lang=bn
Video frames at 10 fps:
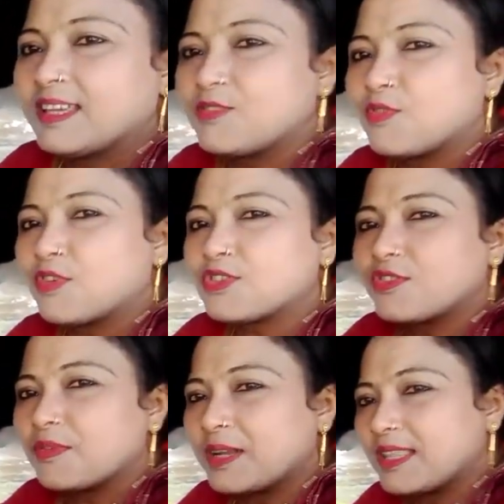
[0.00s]
একটু কোনো নষ্ট
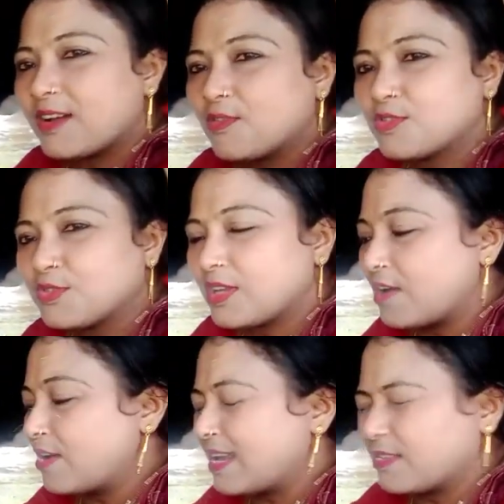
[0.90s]
করবে না দেখো ওষুধ
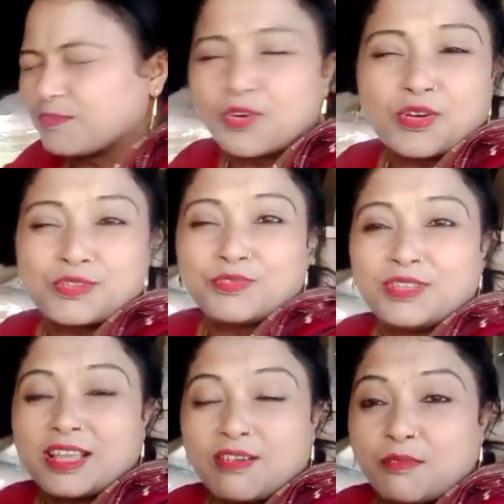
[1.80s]
খাওয়ার একদম সহজ বুদ্ধি
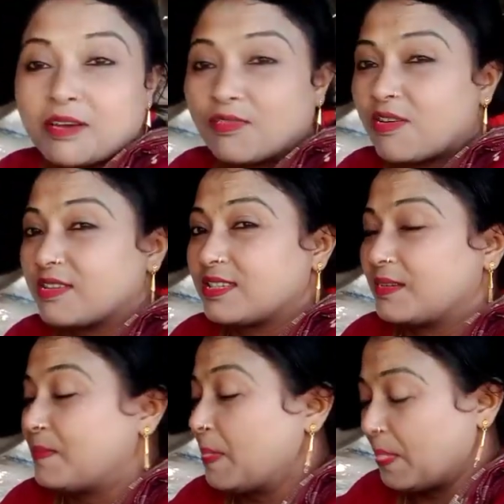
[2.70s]
দেখো আমাকেও খাওয়াচ্ছে
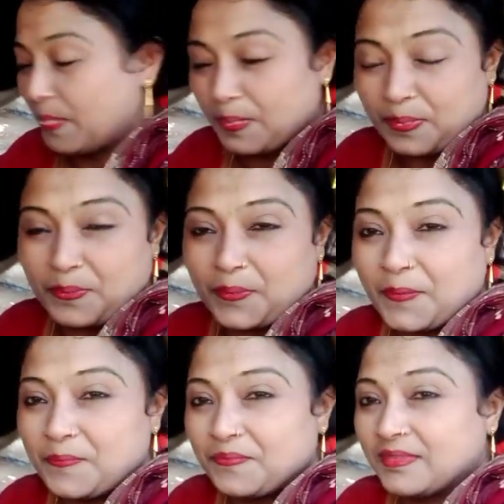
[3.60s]

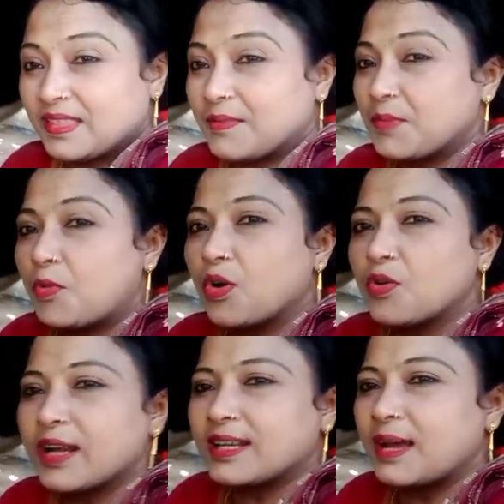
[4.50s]
তাহলে বড়
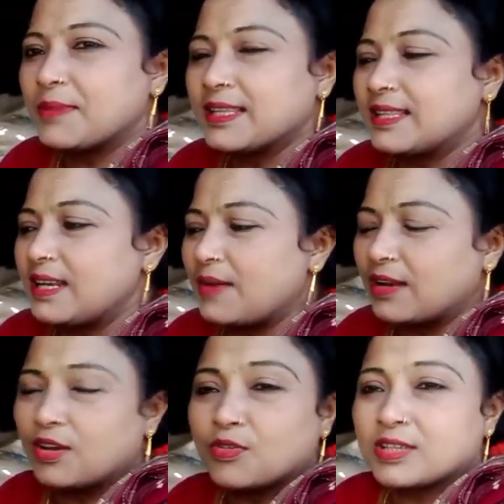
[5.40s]
একটা গামলাতে দিলে ভালো
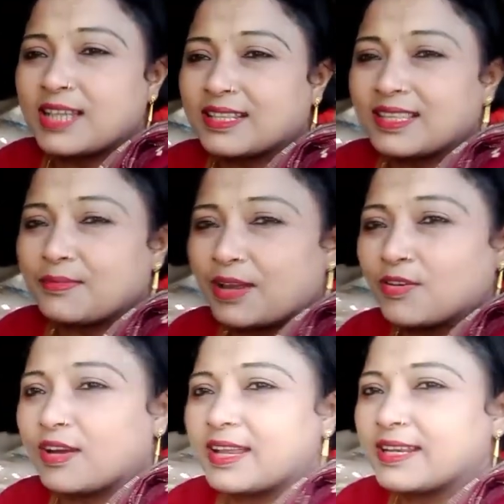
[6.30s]
হয় ওরা চাপতে ভালো
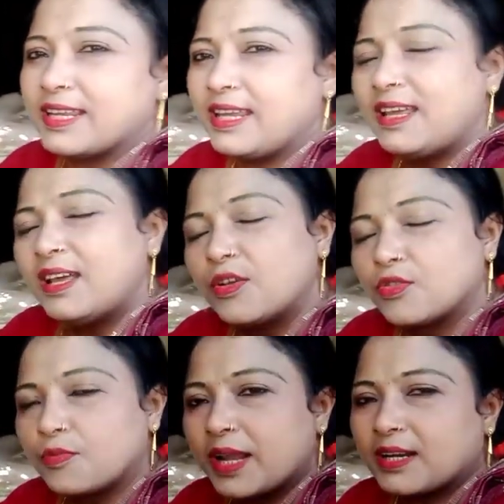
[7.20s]
হয় আর কি
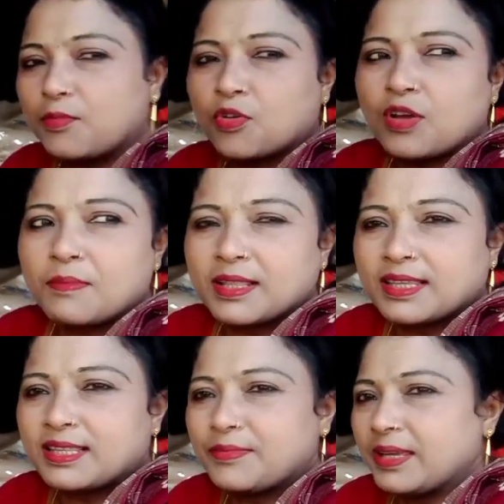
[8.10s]
তোমরা একটা বড় গামলাতে
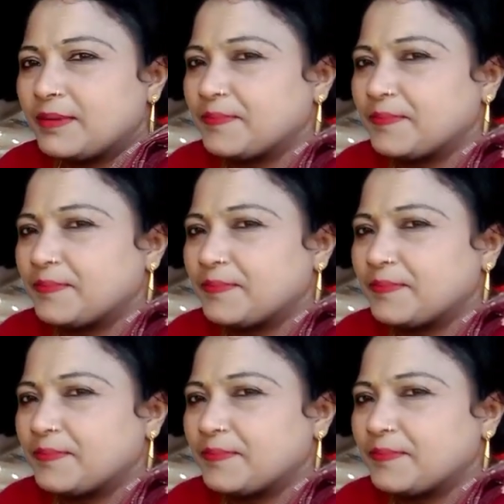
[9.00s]
দিবে